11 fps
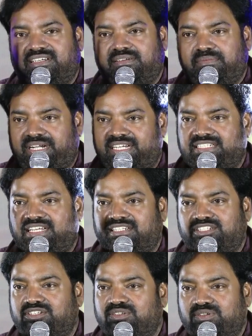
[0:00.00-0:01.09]
మెగాస్టార్
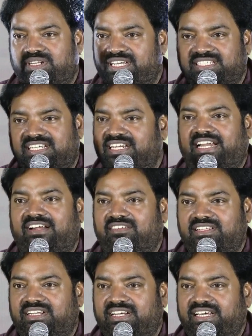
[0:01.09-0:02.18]
చిరు లీక్స్ అంటే ఎలా
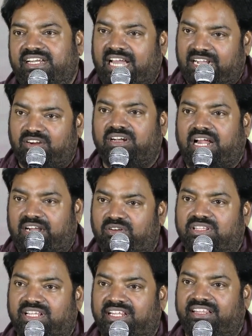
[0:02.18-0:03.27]
ఉంటుందంటే నాకు నాకు కూడా
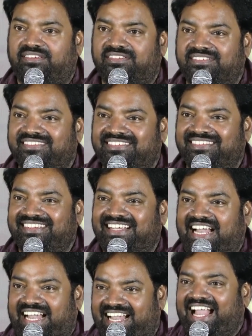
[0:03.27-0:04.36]
తెలియదు
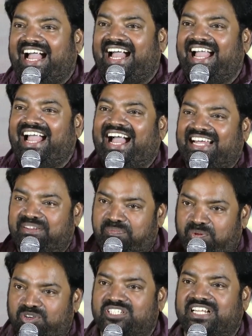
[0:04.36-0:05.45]
ఓకే అది
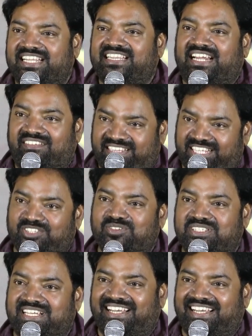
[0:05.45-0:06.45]
పోస్ట్ అయిన తర్వాతే చూసా